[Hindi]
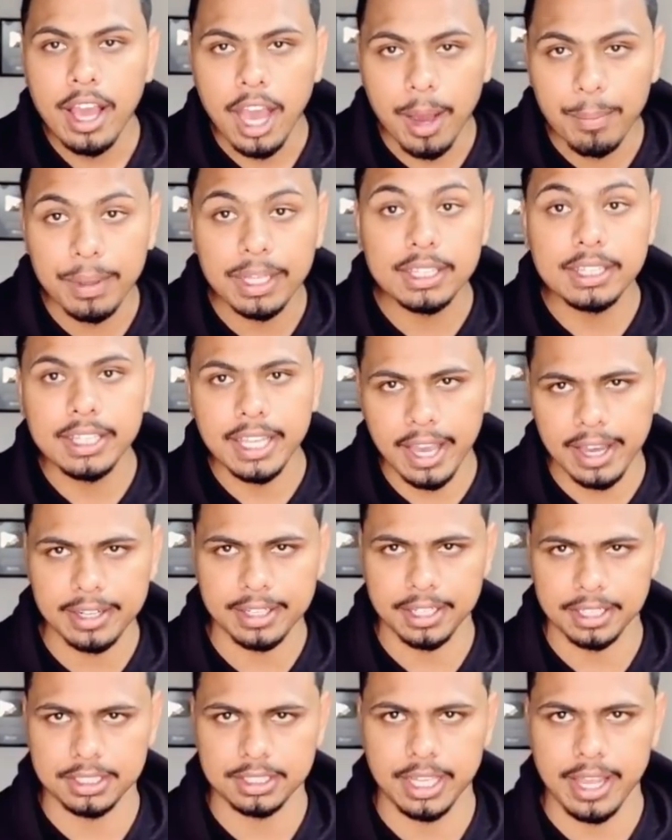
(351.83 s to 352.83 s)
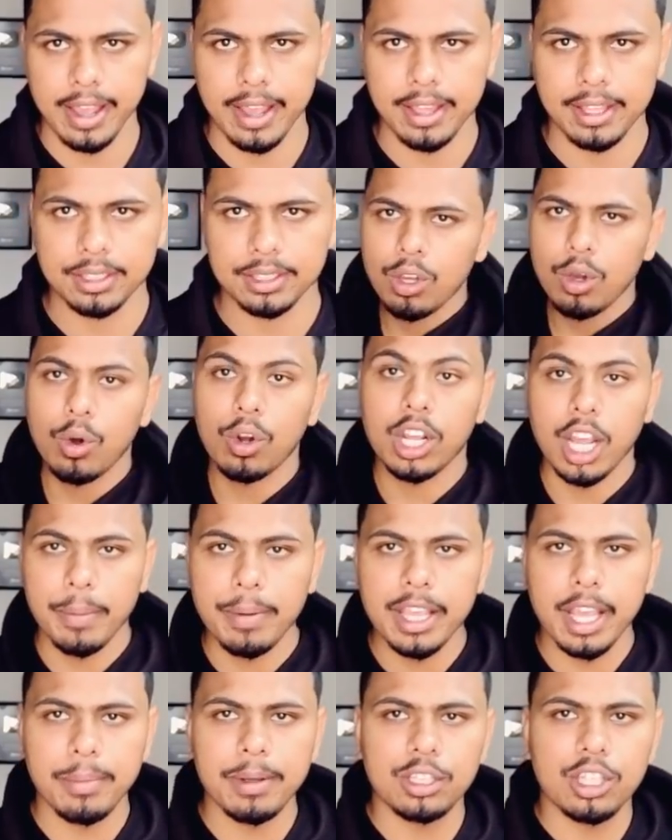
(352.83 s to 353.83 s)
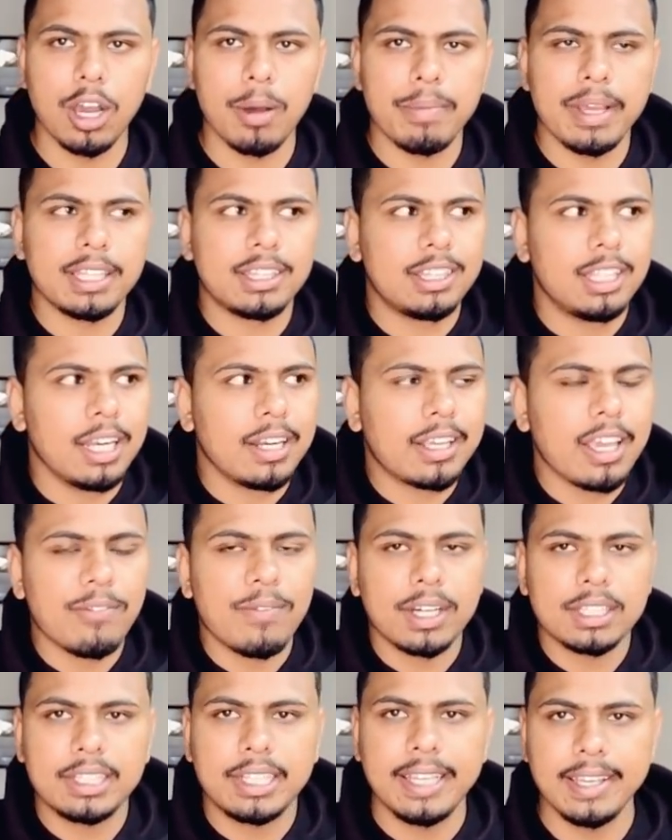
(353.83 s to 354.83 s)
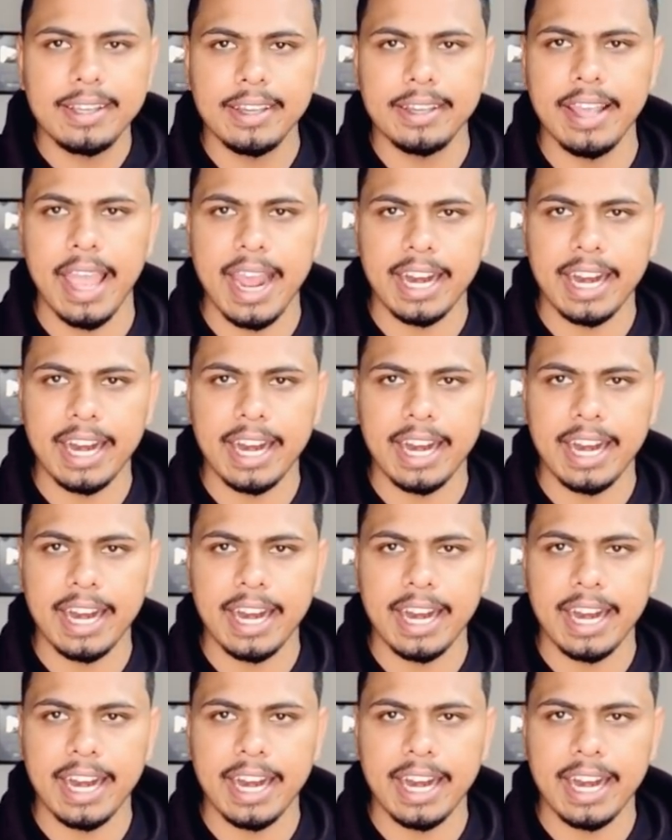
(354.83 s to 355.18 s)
हमें तैयार करता है और कभी कभी तो हमें दिन के वक्त की गई